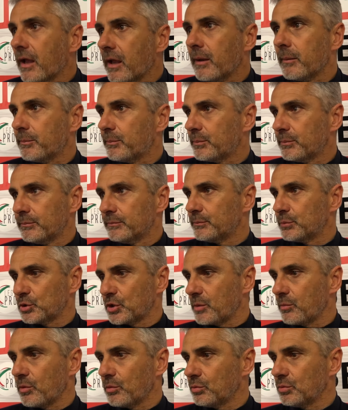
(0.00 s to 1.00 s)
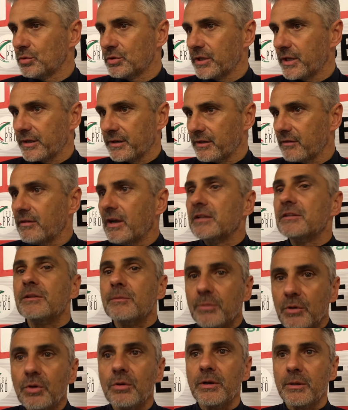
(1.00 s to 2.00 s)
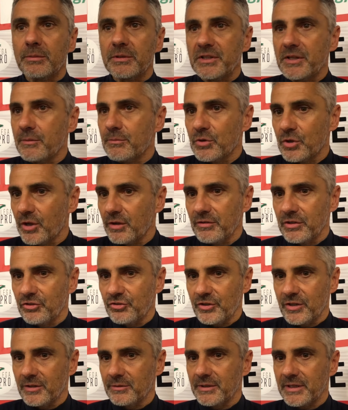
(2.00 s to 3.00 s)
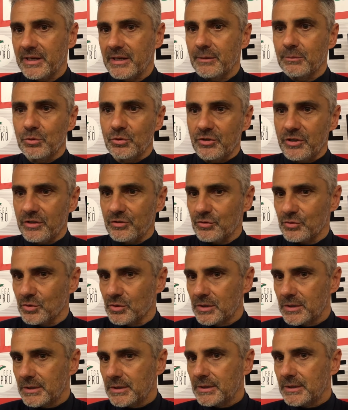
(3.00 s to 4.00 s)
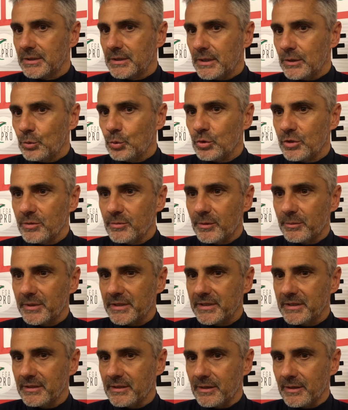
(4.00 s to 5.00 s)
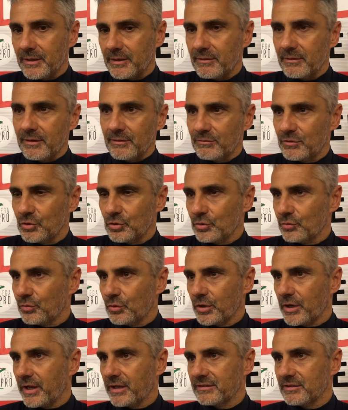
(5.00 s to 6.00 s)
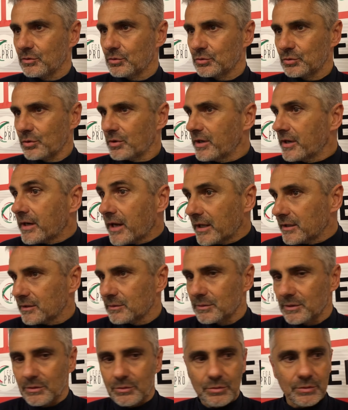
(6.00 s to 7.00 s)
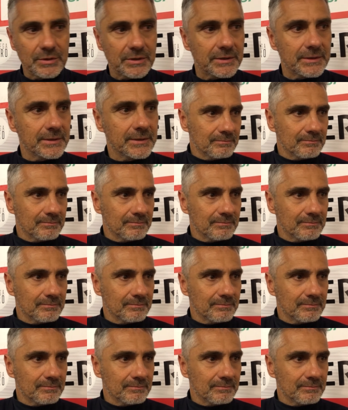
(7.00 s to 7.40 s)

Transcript: E potremmo puntare in avanti, però la partita bisogna vincerla perché la Processo l'ultima partita ha vinto fuori casa contro Renate, per cui